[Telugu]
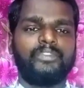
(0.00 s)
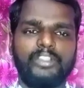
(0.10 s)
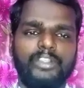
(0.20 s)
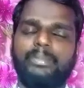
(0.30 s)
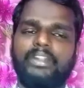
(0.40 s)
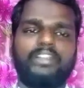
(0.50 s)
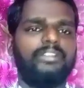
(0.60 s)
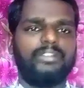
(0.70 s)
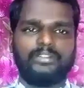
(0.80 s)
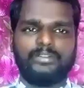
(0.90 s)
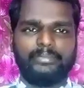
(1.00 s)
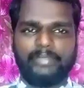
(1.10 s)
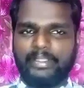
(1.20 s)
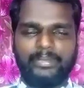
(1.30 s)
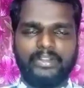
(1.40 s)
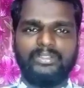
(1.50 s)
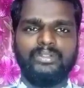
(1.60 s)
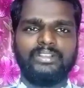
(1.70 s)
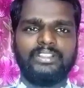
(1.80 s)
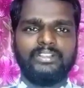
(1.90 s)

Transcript: దిగులు పడొద్దు భయపడొద్దు